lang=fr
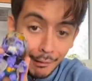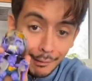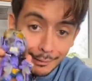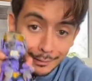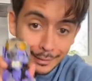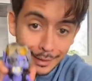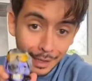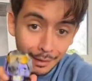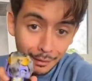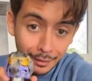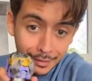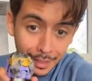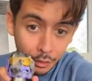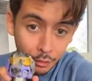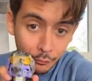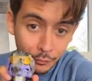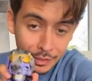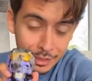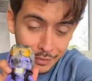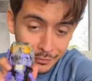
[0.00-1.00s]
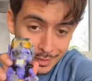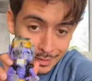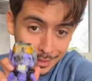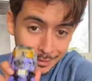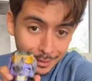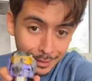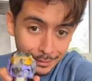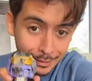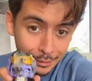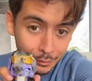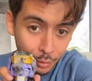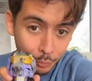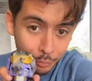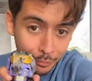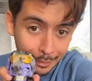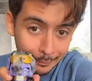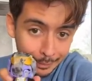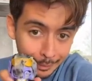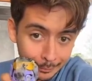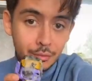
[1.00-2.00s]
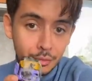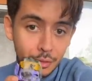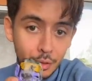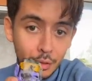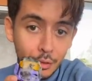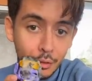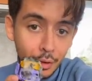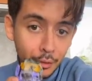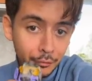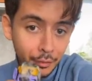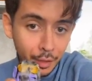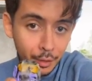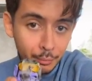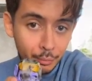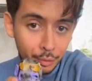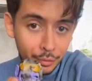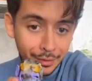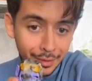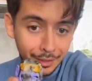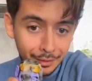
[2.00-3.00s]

dans le sarcophage, j'avais cette tête d'Isobweb. Je vais lui refaire une beauté. Moi,